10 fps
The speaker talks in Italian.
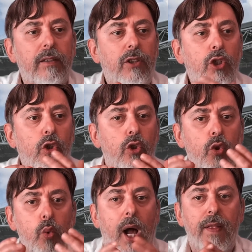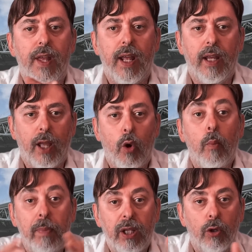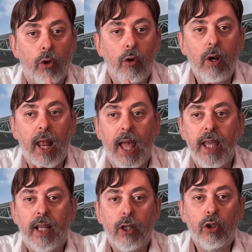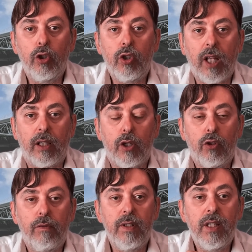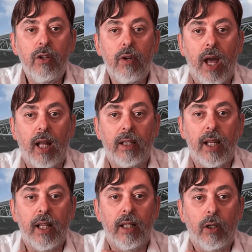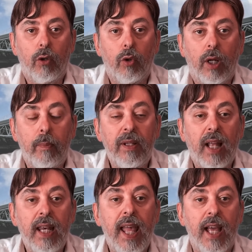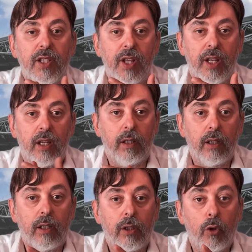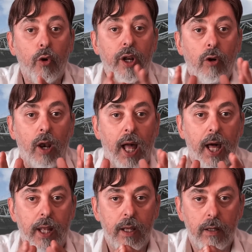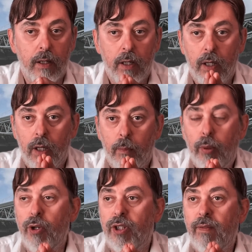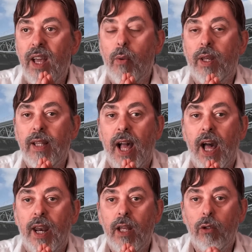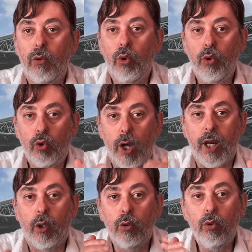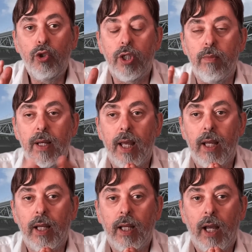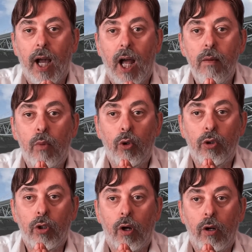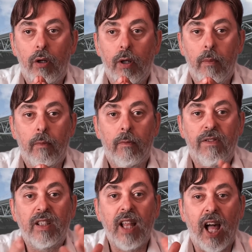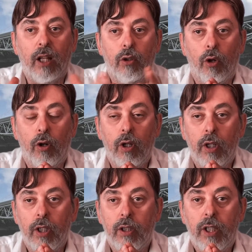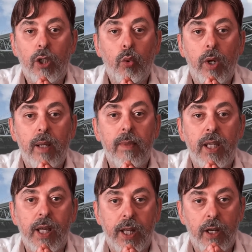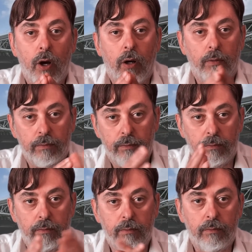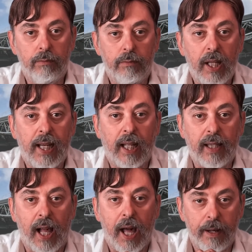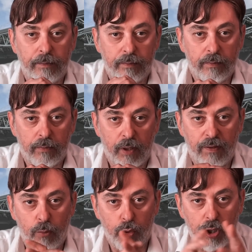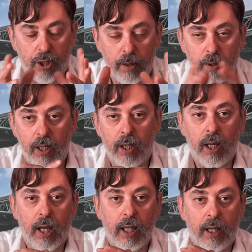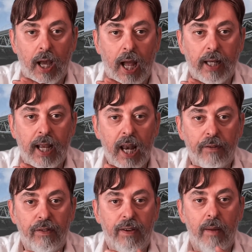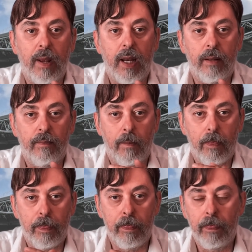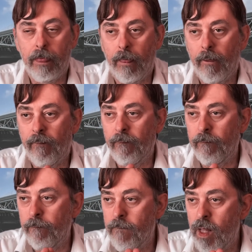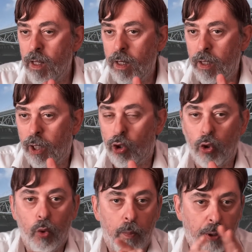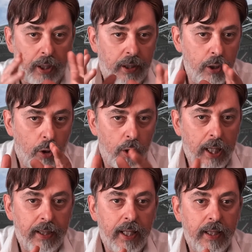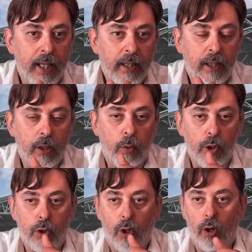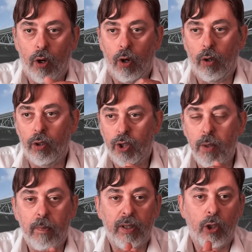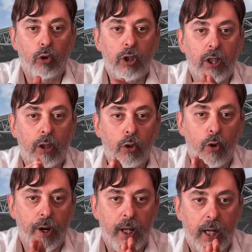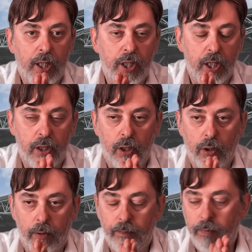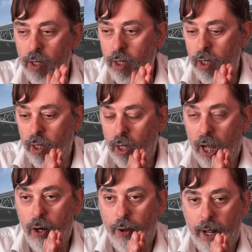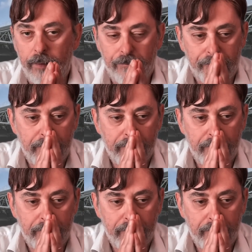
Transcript: ci sono squadre che competono con lei che sono state sovvenzionate con capitali esteri non regolari. Poi se vai a guardare, tutto è riconducibile al mondo fatato dei due emiri, no? mm? Del Qatar, i famosissimi Al-Khelafi Family, mm? che sono un pochettino gli attendenti di questo simpatico dittatore calcistico. Allora,